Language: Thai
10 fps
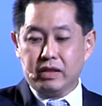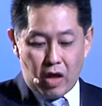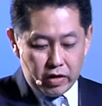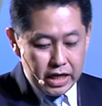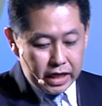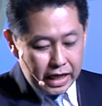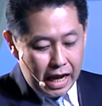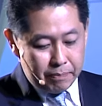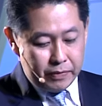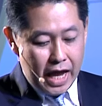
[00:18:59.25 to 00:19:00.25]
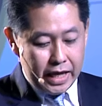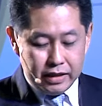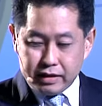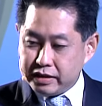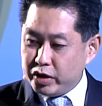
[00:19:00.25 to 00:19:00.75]
ต่อเนื่องนะครับใน
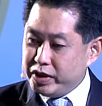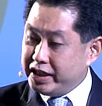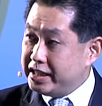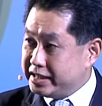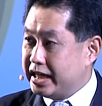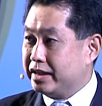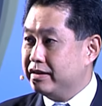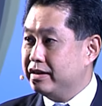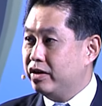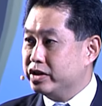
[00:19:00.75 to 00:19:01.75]
เทคโนโลยีที่เจ็ดที่